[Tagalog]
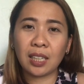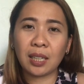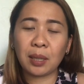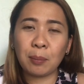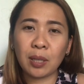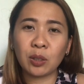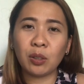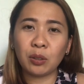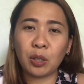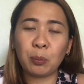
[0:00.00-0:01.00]
ibang
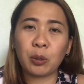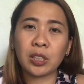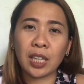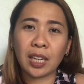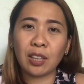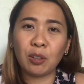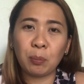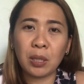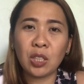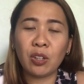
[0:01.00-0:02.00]
doktor for second
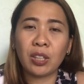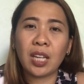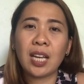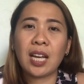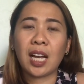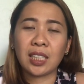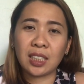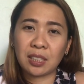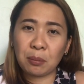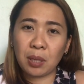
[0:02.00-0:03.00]
opinion, ang
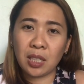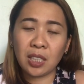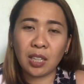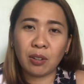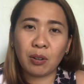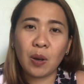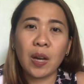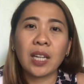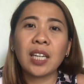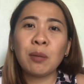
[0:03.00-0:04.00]
sasabihin sa'yo,
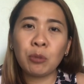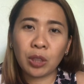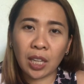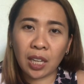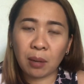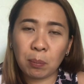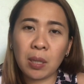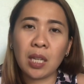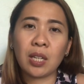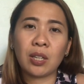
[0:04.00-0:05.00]

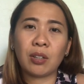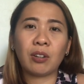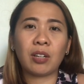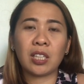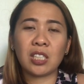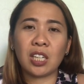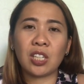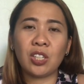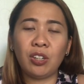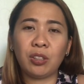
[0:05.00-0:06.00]
chemotherapy or
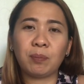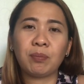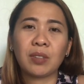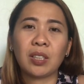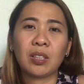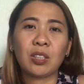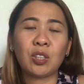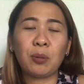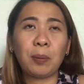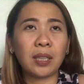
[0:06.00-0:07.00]
radiation.
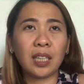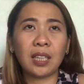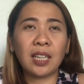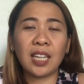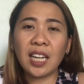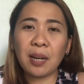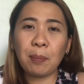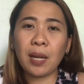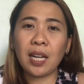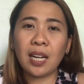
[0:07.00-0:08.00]
So, pag naghingi ka
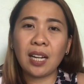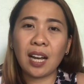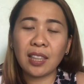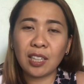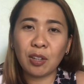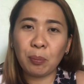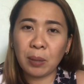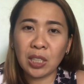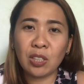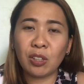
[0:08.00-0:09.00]
pa ng other
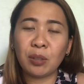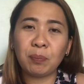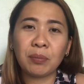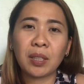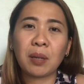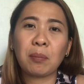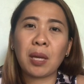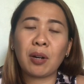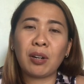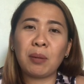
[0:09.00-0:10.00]
opinion,
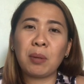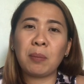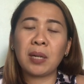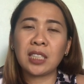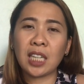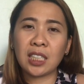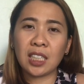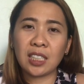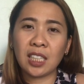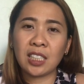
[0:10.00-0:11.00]
meron namang
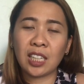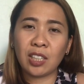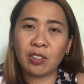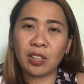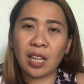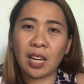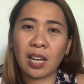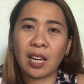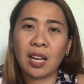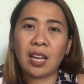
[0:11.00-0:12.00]
magsasadya sa'yo na
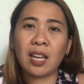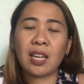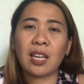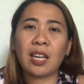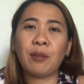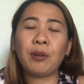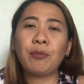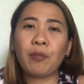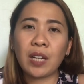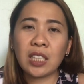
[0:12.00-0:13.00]

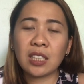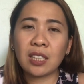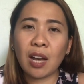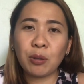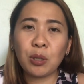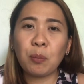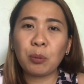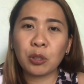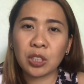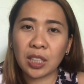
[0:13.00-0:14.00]
i-freeze daw yung
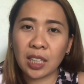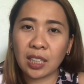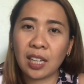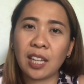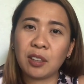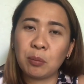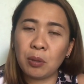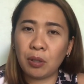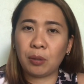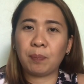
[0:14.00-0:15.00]
prostate gland
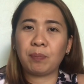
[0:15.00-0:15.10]
mo